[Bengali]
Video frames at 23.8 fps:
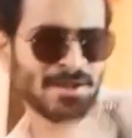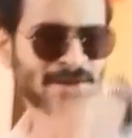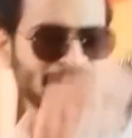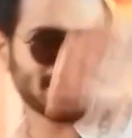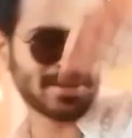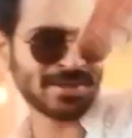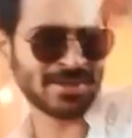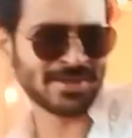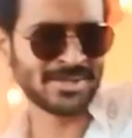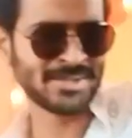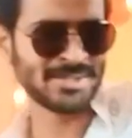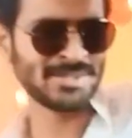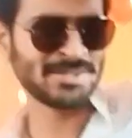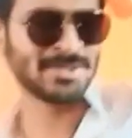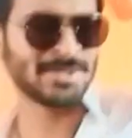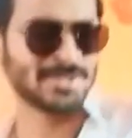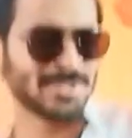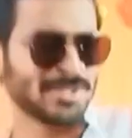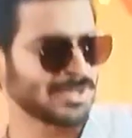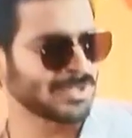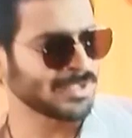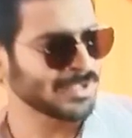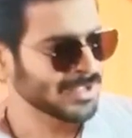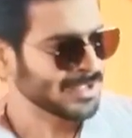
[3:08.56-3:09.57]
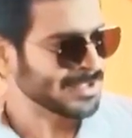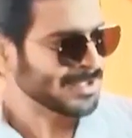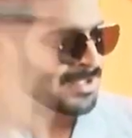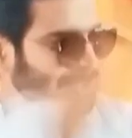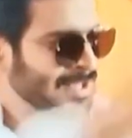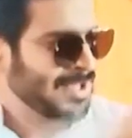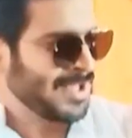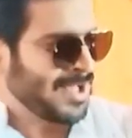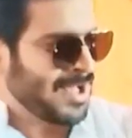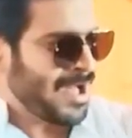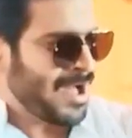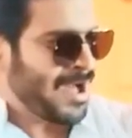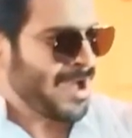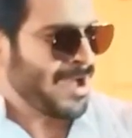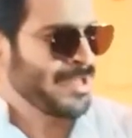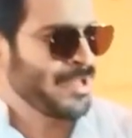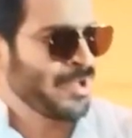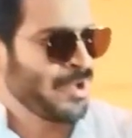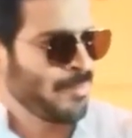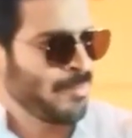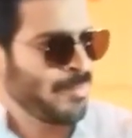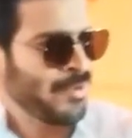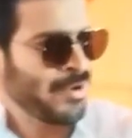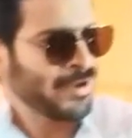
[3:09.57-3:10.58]
কারণ কি আমি
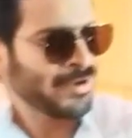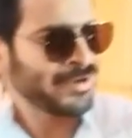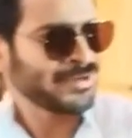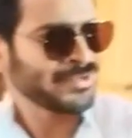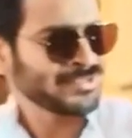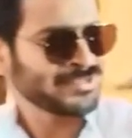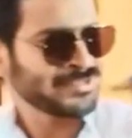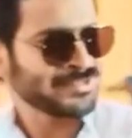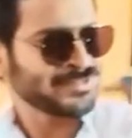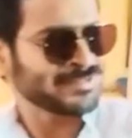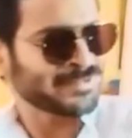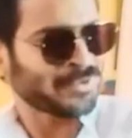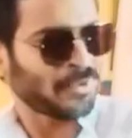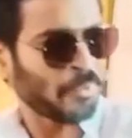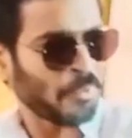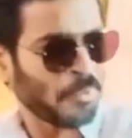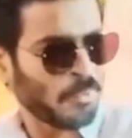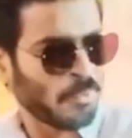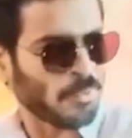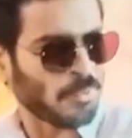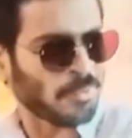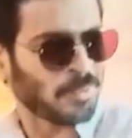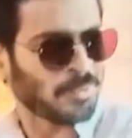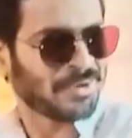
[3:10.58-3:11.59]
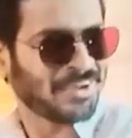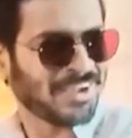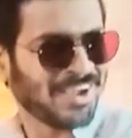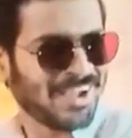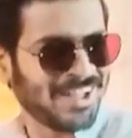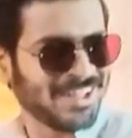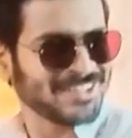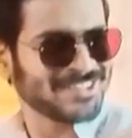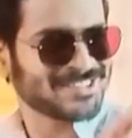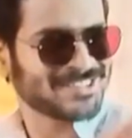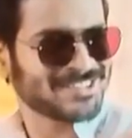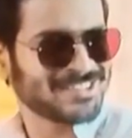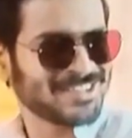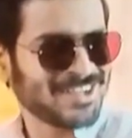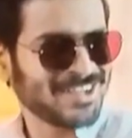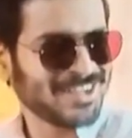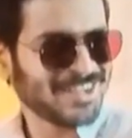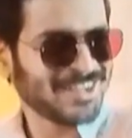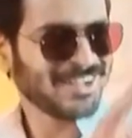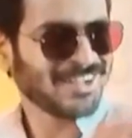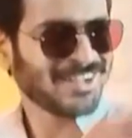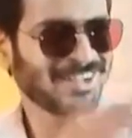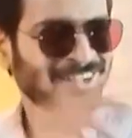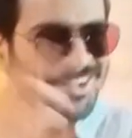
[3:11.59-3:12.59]
সকালবেলা উঠে সিন করতে আসছি
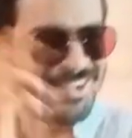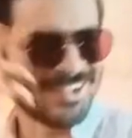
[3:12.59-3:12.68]
এসে